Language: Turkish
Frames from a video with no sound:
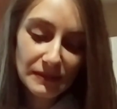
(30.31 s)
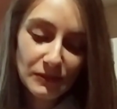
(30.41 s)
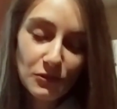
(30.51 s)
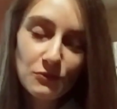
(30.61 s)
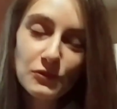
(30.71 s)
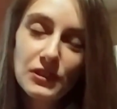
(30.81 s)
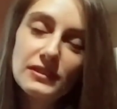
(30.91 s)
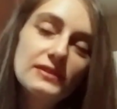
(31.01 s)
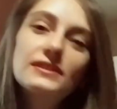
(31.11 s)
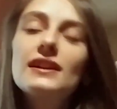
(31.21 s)

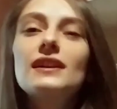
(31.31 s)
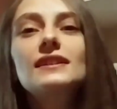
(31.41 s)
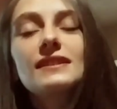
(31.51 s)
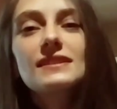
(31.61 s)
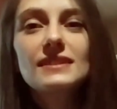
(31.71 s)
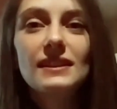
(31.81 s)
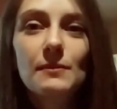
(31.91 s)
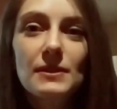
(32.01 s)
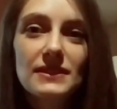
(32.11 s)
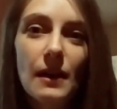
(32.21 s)
yorumlarında
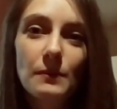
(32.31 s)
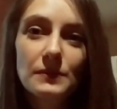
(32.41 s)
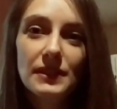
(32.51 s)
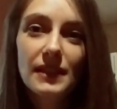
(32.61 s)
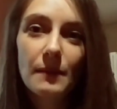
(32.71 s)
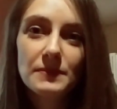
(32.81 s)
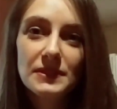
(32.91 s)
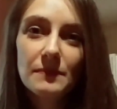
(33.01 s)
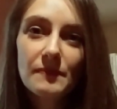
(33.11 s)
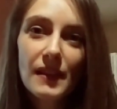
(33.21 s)
Instagram hesabımda
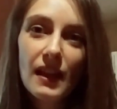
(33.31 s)
yaptım.